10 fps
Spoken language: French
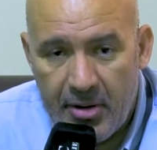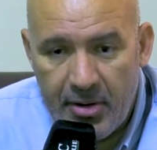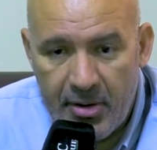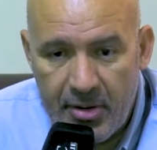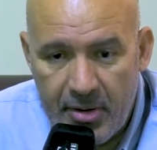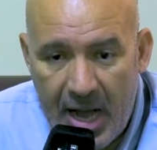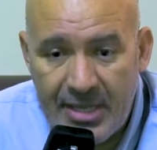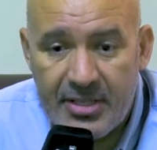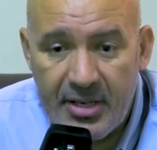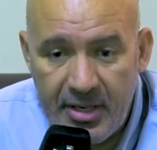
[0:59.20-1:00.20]
euh,
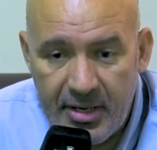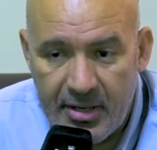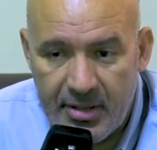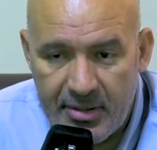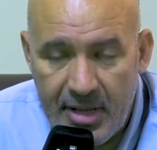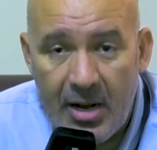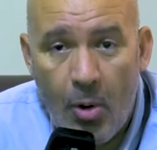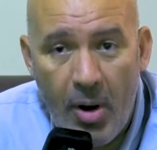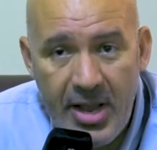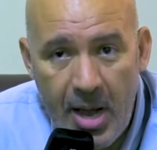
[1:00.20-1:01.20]
assez euh,
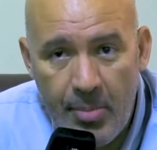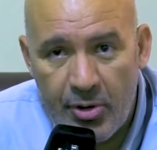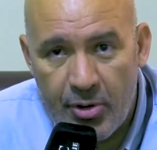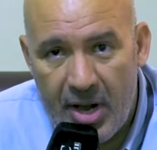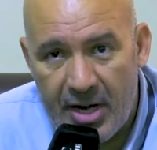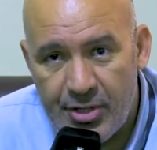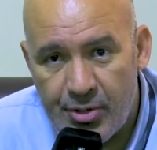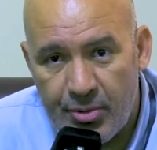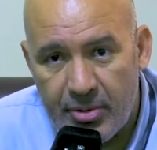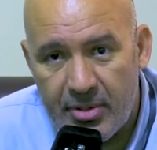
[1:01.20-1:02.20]
incroyable que la région